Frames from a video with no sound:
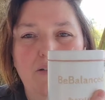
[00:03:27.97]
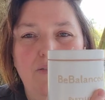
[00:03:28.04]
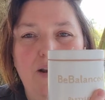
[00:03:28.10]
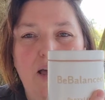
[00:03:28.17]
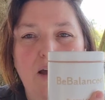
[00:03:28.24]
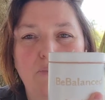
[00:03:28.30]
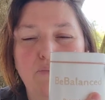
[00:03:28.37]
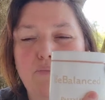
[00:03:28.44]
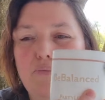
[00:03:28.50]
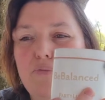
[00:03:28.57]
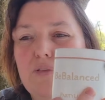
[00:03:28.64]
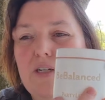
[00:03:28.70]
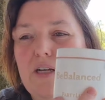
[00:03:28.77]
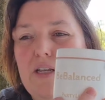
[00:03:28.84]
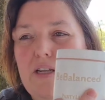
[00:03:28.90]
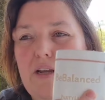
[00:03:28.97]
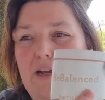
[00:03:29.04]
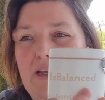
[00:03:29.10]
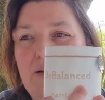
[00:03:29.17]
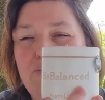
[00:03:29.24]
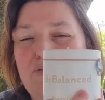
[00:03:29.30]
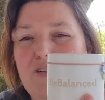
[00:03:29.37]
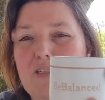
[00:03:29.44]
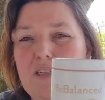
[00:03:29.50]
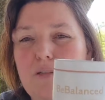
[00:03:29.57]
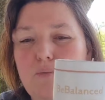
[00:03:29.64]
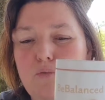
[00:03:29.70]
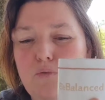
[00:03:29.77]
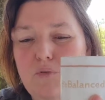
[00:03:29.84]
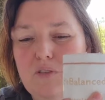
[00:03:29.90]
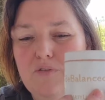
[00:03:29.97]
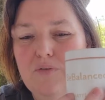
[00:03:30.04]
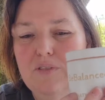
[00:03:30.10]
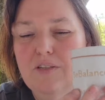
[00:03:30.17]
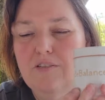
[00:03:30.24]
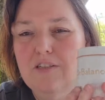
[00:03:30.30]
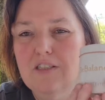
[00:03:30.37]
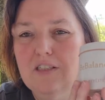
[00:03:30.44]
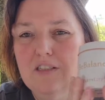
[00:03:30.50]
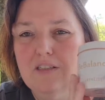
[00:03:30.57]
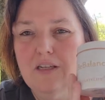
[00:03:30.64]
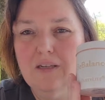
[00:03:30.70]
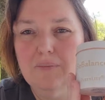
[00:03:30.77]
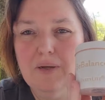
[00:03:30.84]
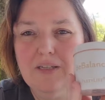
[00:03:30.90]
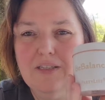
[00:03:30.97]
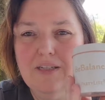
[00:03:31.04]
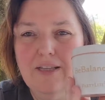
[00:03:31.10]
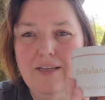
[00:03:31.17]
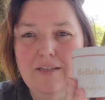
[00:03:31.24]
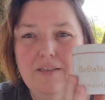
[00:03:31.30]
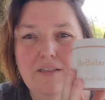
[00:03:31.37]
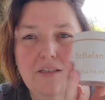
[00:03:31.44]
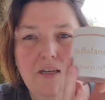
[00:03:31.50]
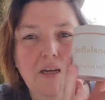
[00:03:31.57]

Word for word: Voilà, vous craignez rien pour les animaux. Vous savez que chez Party Life,